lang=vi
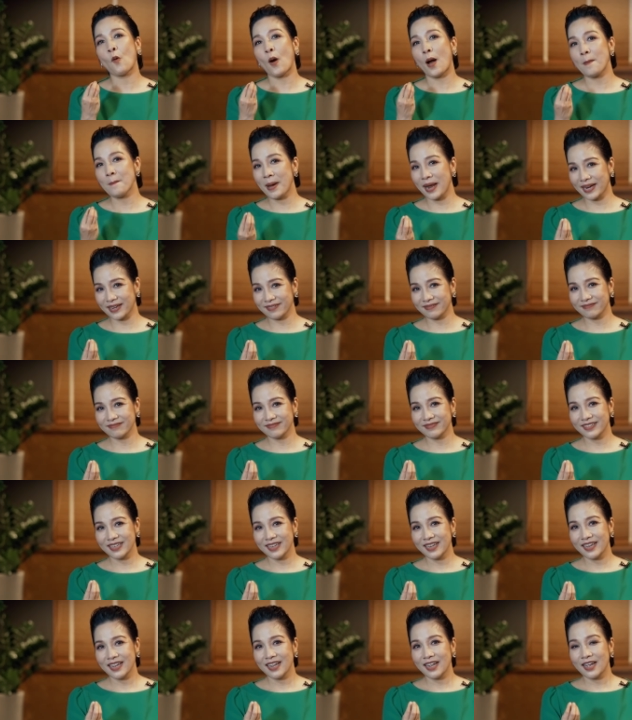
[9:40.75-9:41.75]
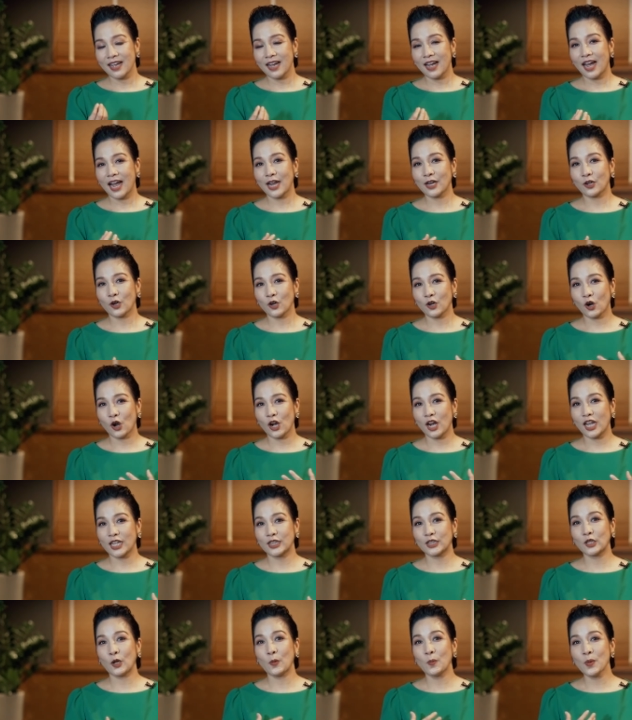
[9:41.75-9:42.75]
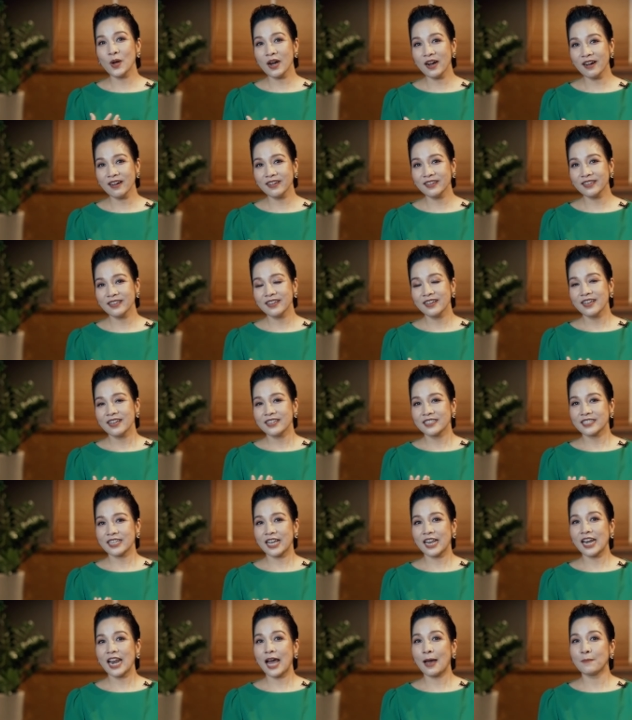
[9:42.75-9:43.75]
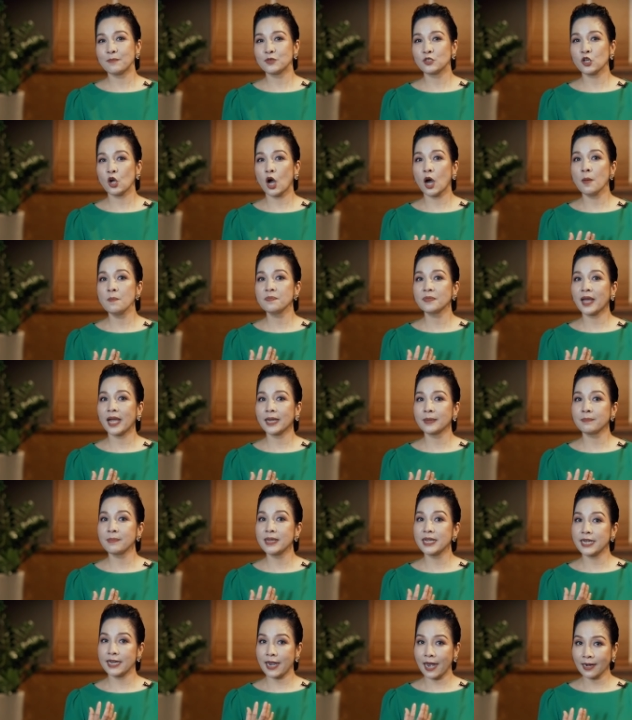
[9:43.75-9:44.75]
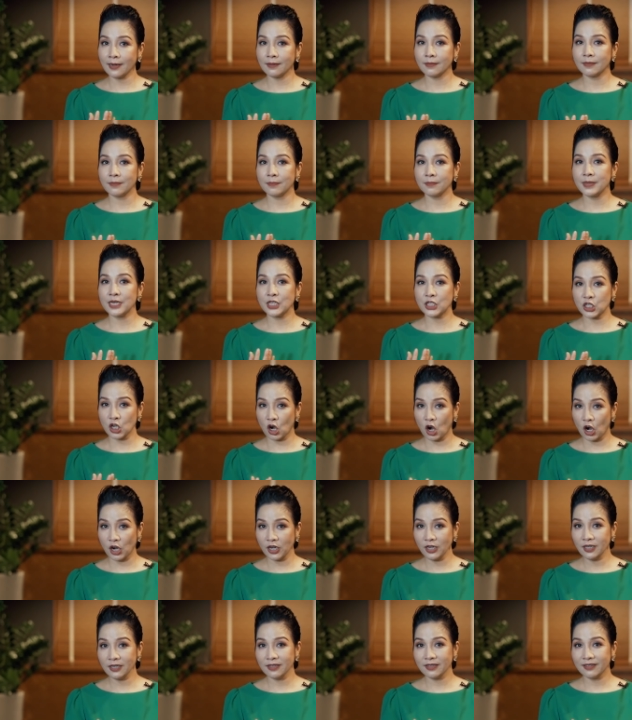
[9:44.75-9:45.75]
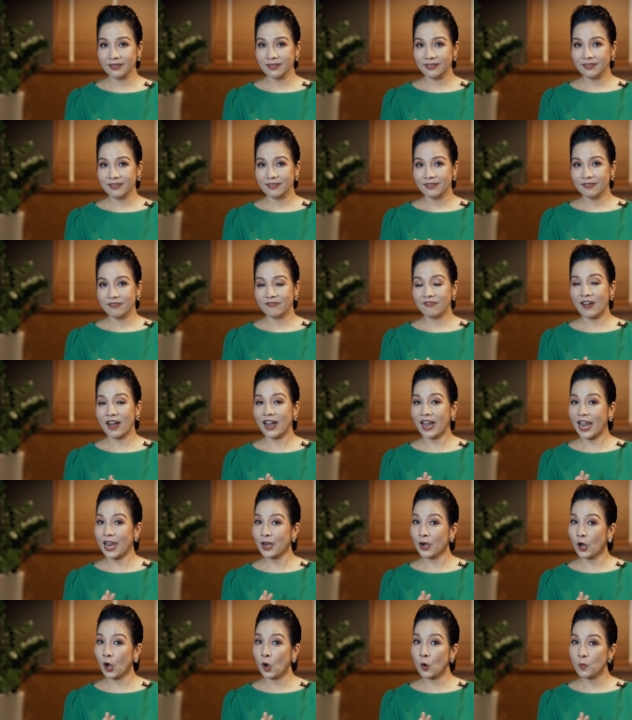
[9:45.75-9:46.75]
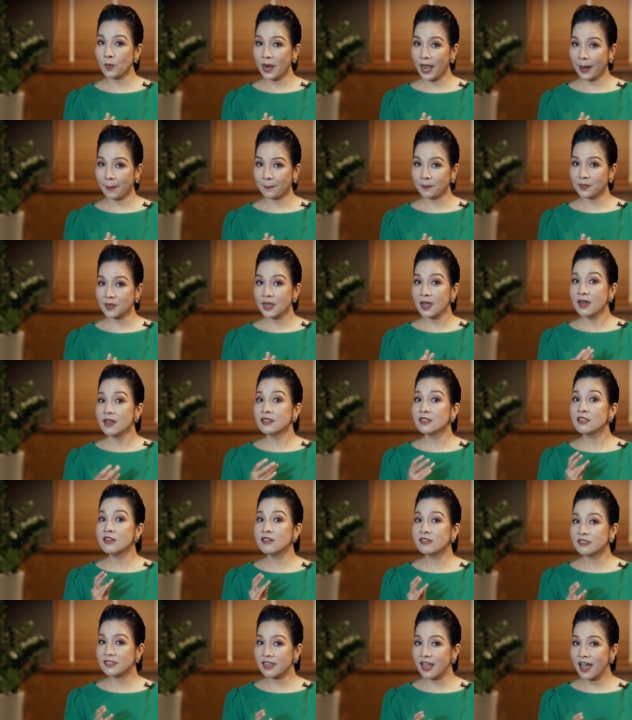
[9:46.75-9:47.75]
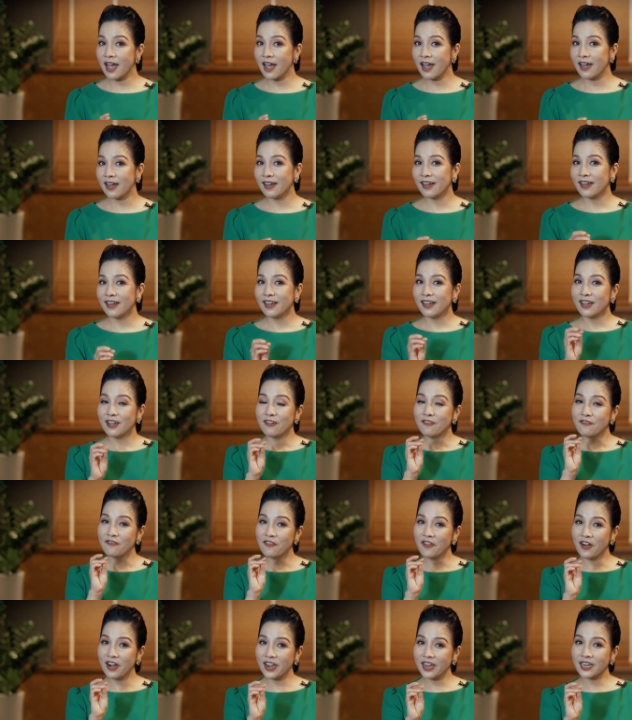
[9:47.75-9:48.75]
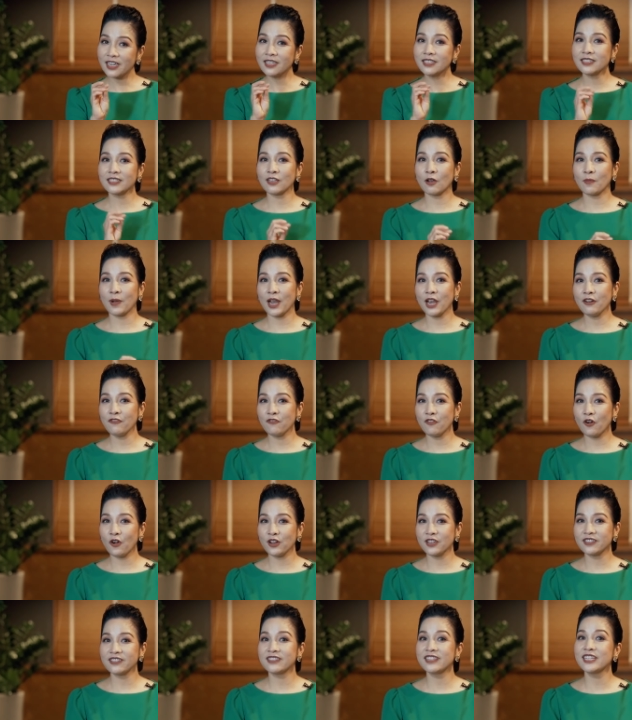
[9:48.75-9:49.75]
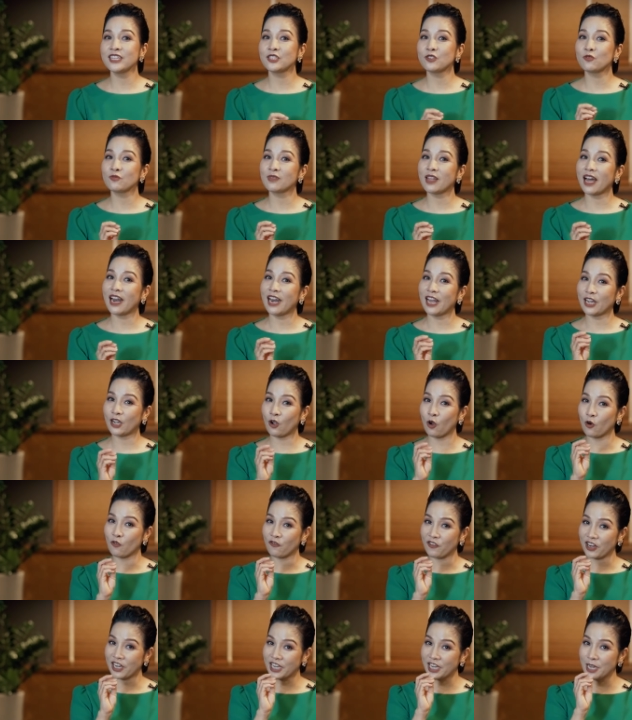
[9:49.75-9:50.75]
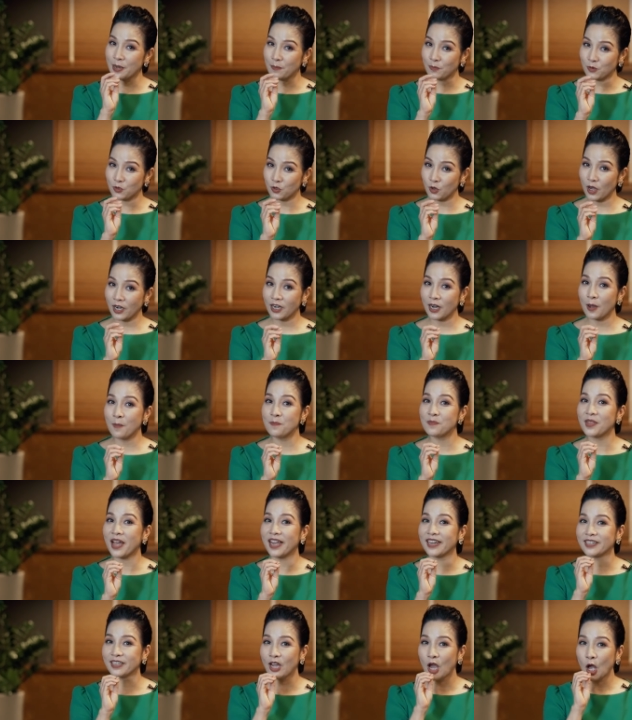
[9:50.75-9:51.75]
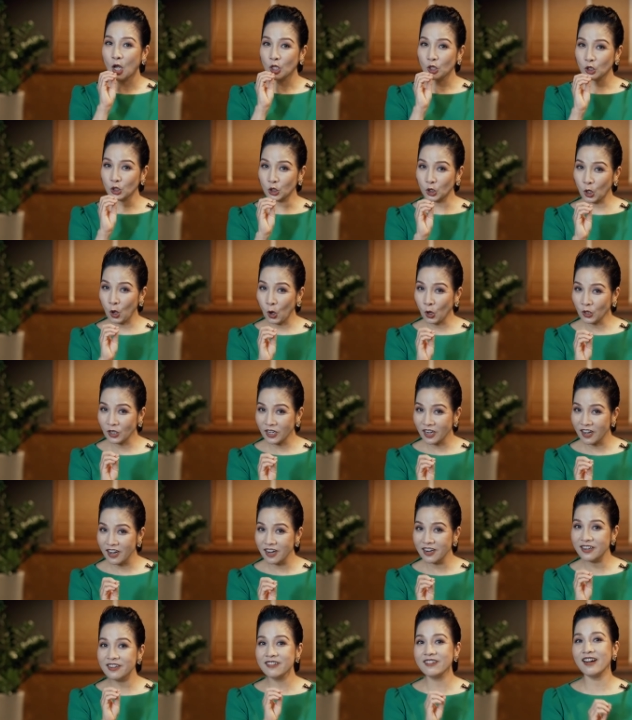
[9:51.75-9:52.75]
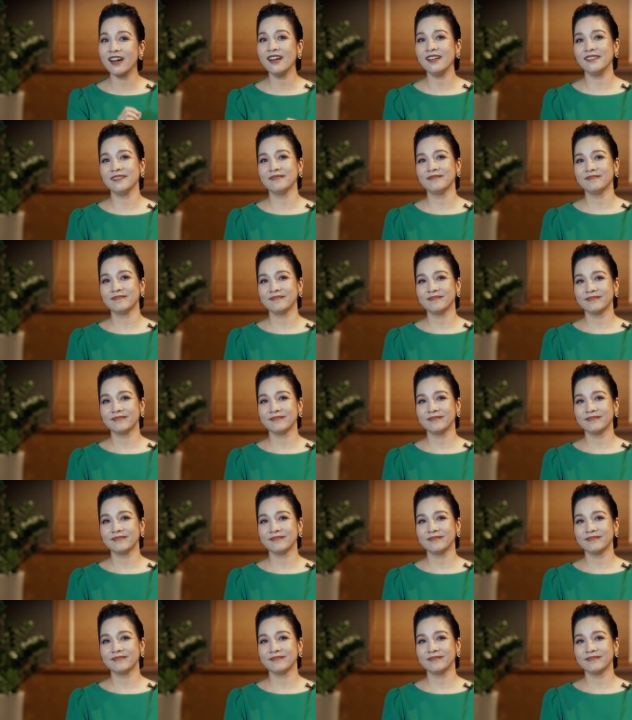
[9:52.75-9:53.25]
quá mạnh hay còn gọi là tống hơi sẽ làm cho âm thanh bị gắt bị chói và nghe nó không đẹp thực ra với giọng head voice thì chúng ta lại còn phải kiểm soát âm thanh tốt hơn nữa